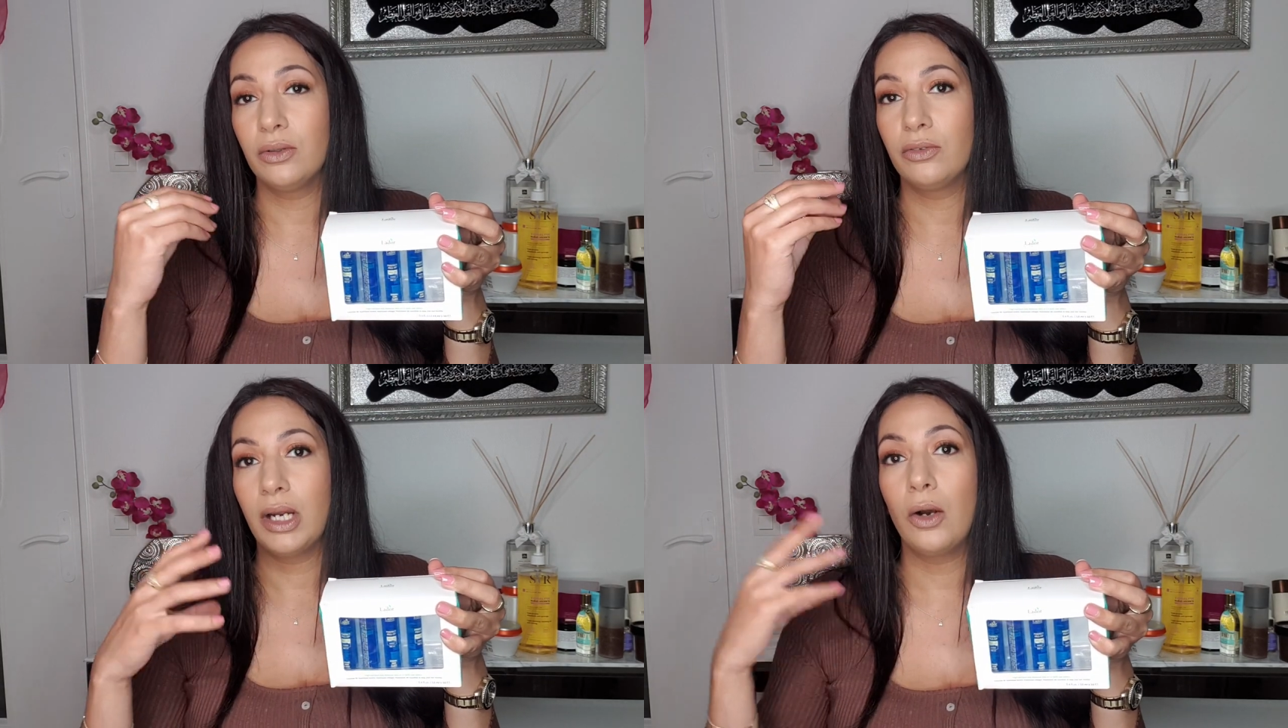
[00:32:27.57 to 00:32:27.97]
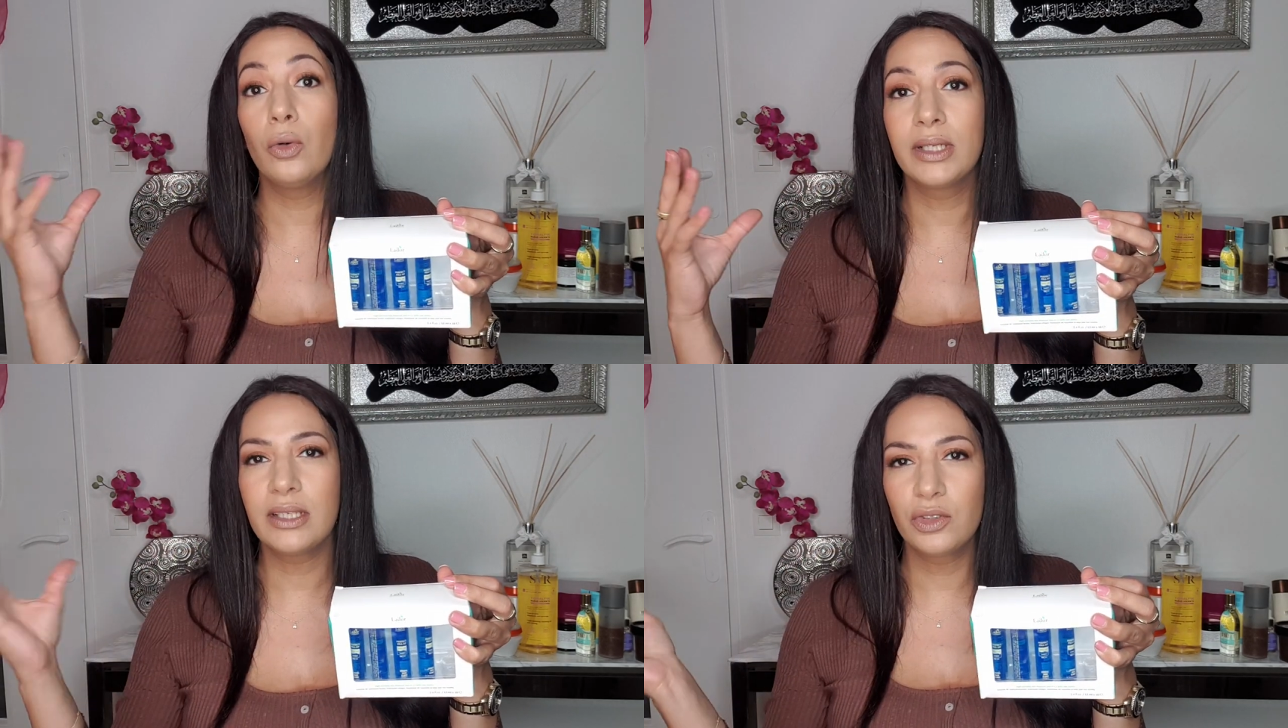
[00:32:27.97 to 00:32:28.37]
voilà,
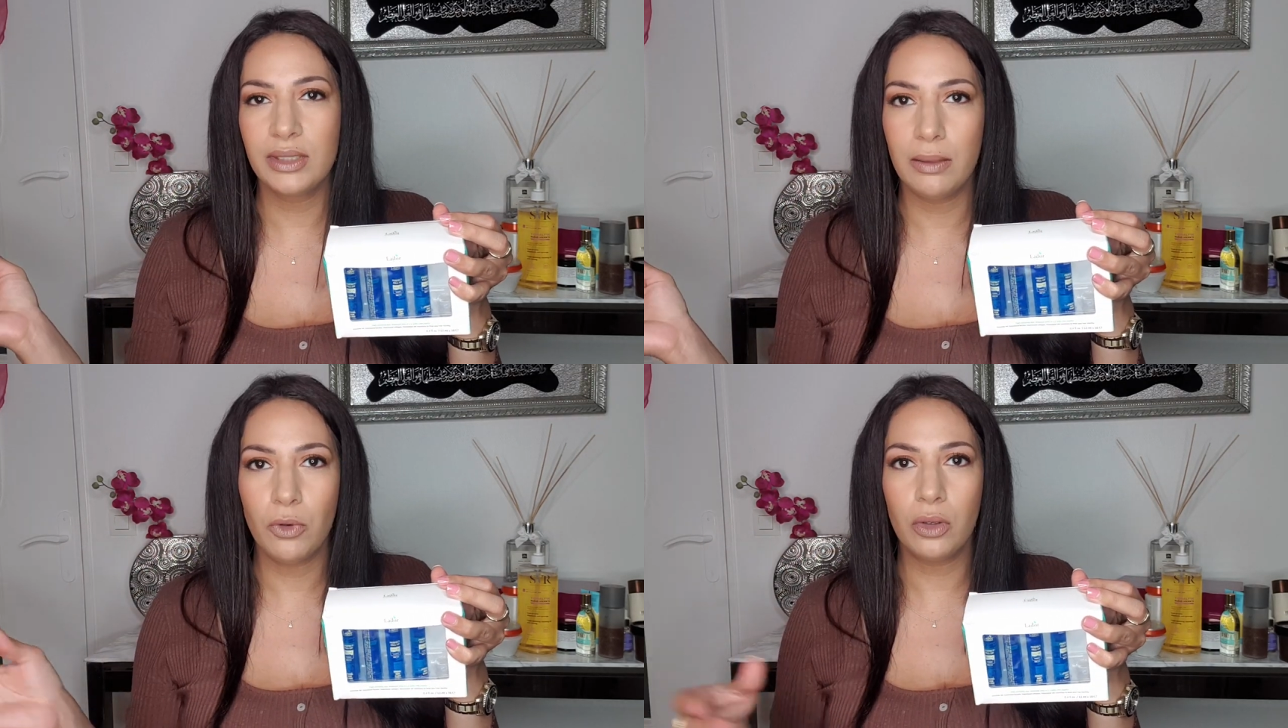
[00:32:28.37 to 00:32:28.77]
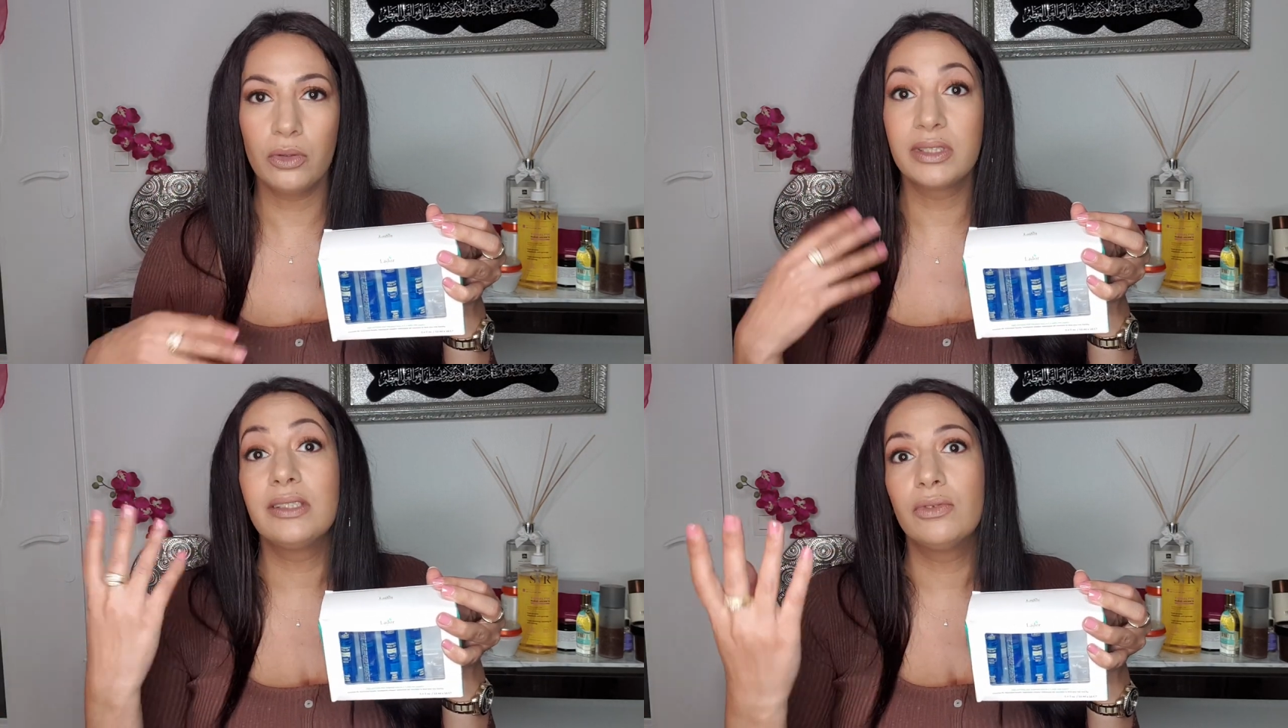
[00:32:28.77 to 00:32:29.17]

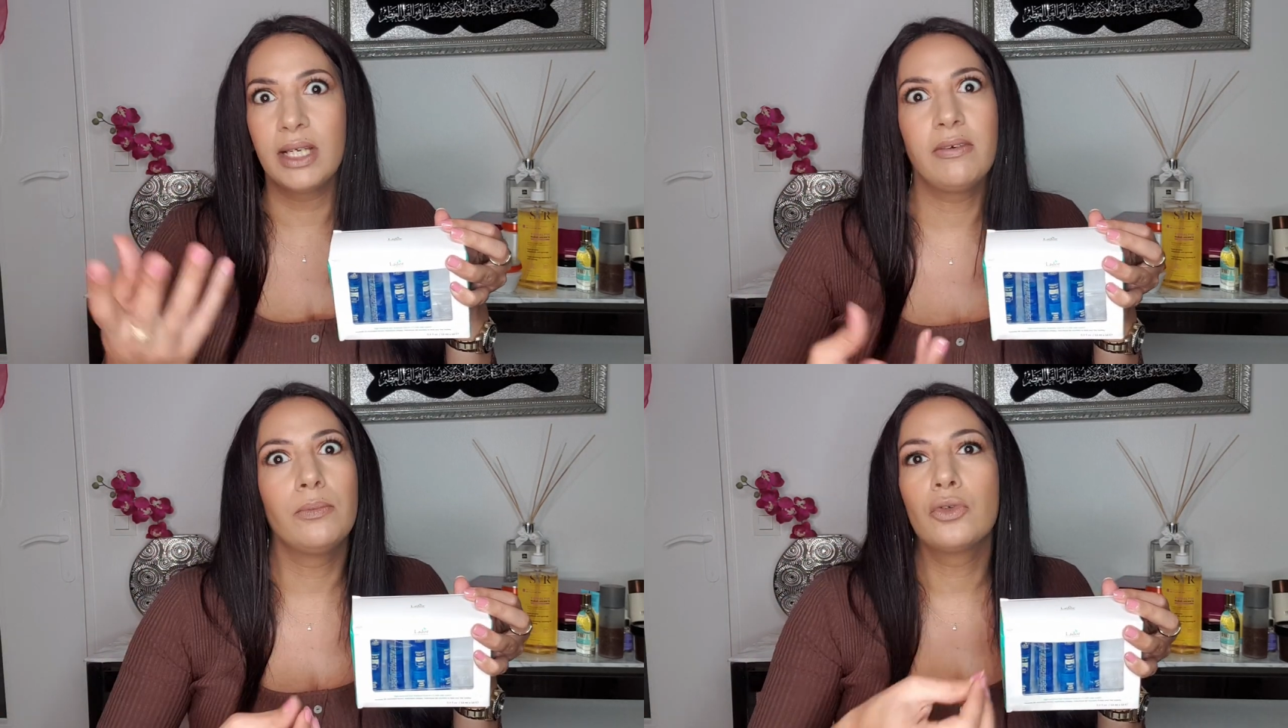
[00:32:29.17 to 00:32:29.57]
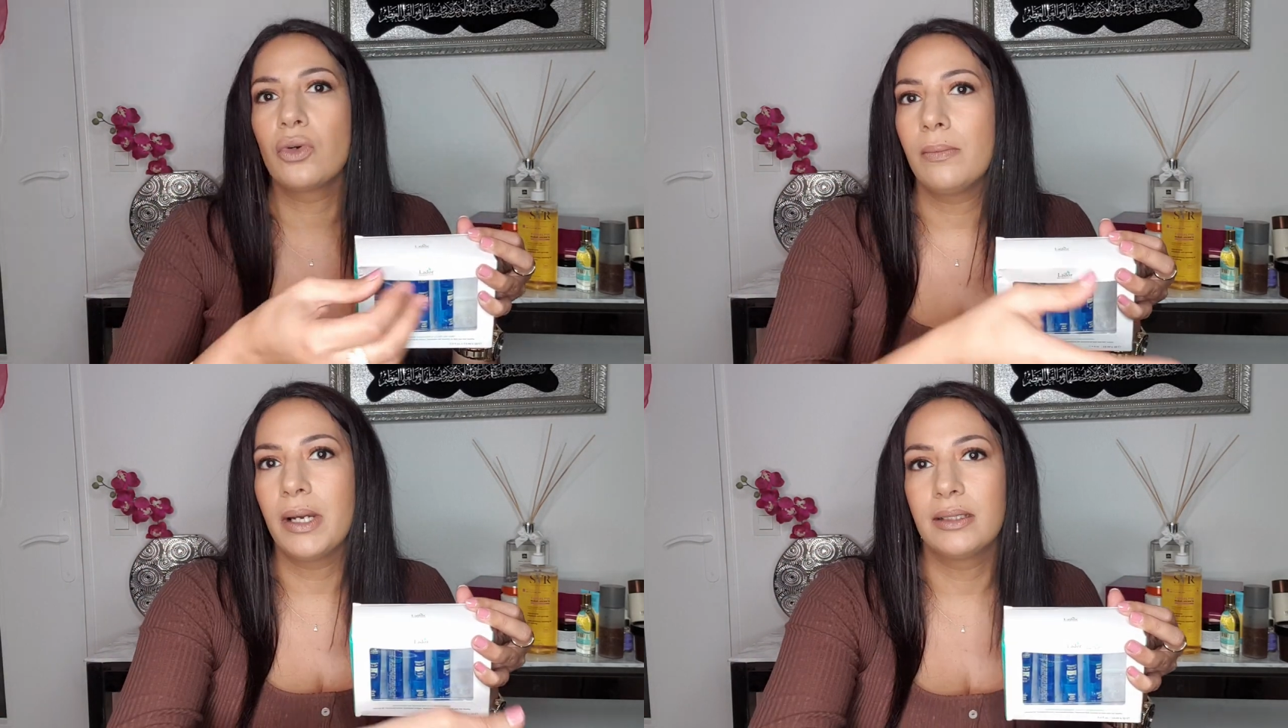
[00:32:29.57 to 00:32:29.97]
occasionnellement, si vous avez
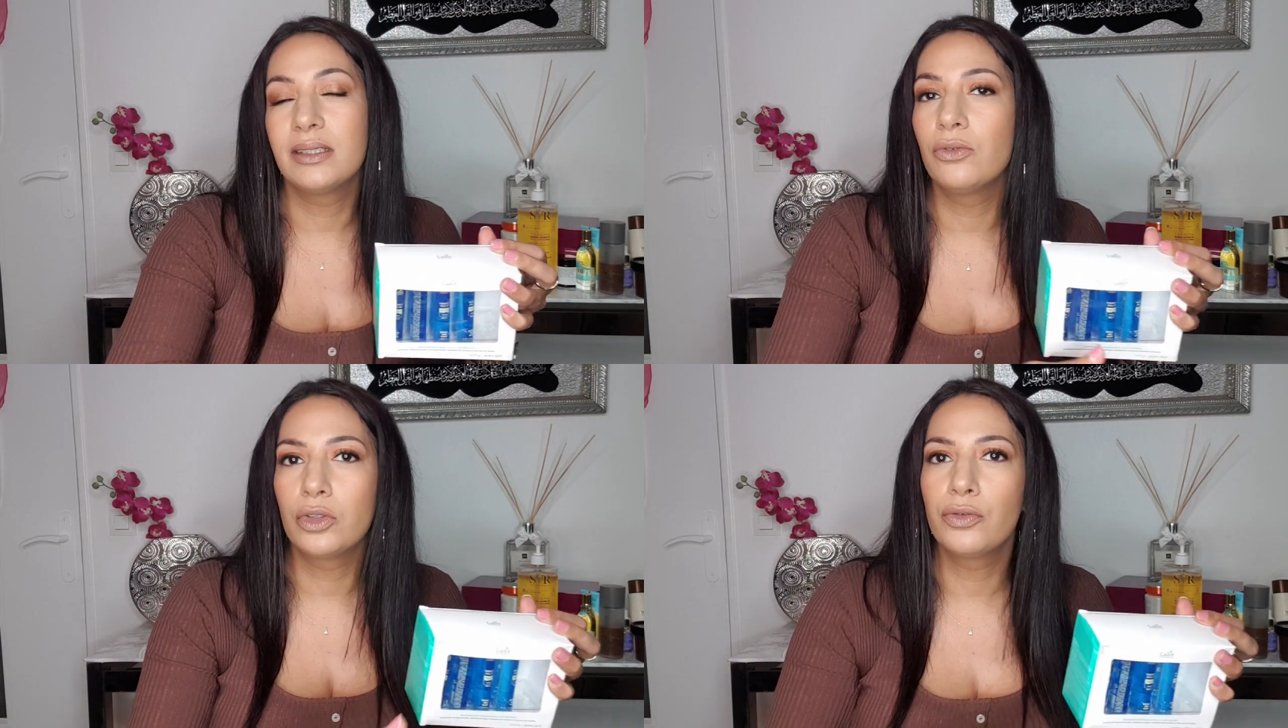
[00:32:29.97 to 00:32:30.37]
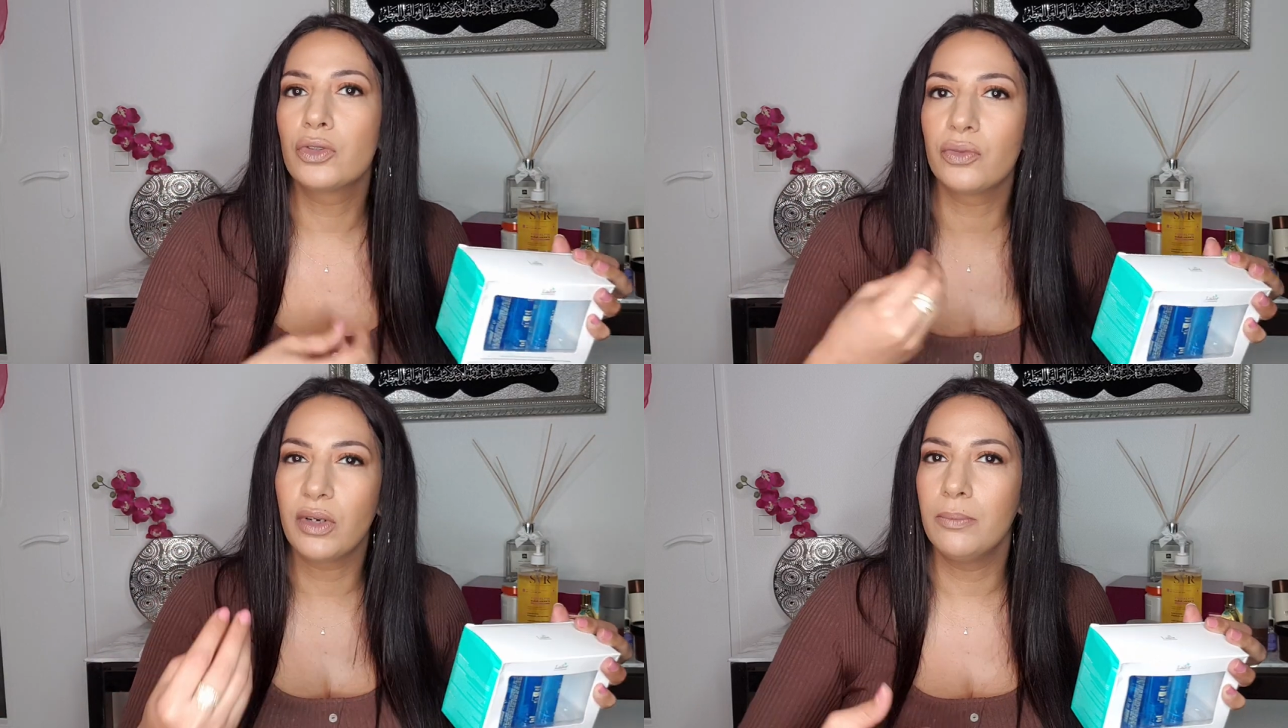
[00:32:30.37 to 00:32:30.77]
besoin, bah, si vos cheveux
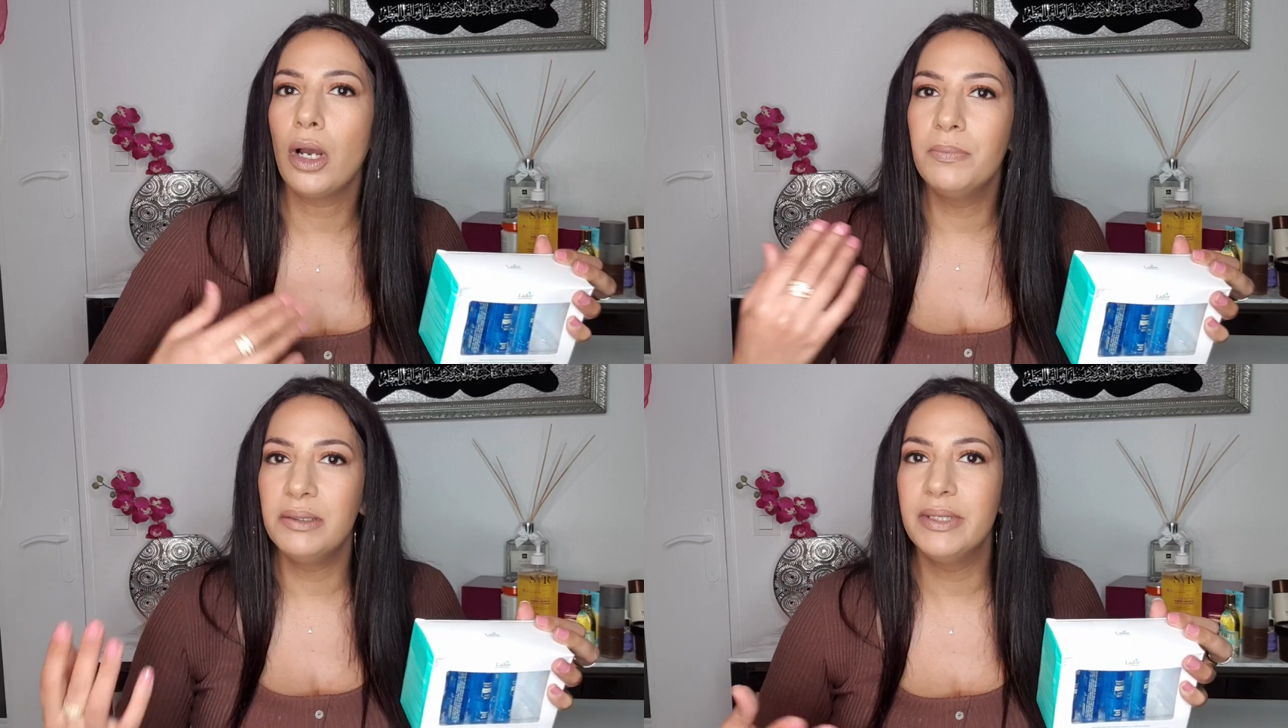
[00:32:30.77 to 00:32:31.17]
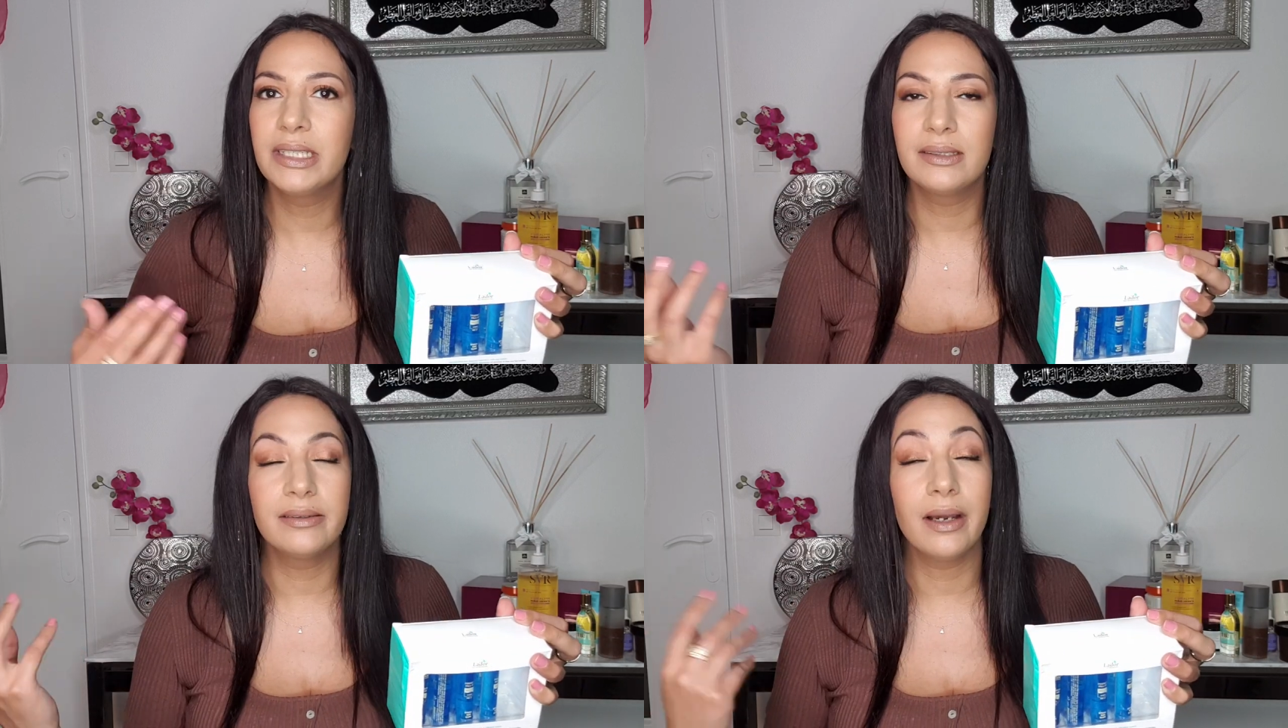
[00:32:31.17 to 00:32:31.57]
sont vraiment abîmés,
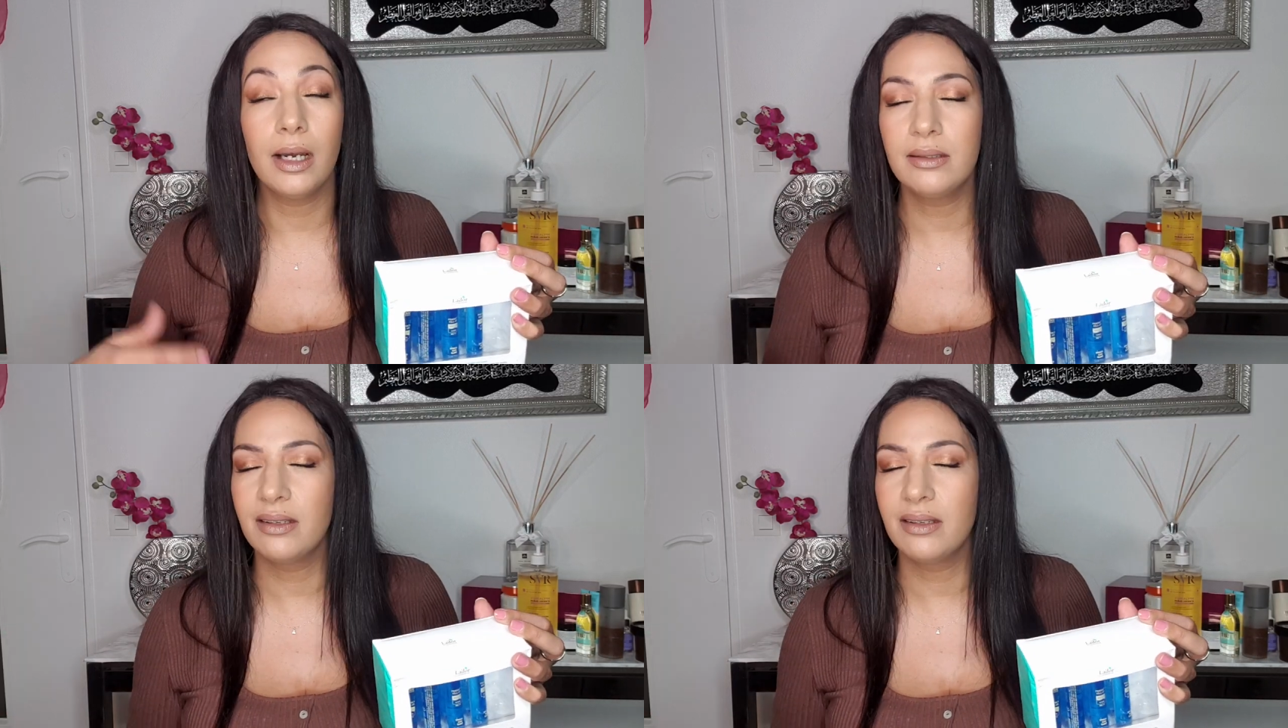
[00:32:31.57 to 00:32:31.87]
etc.,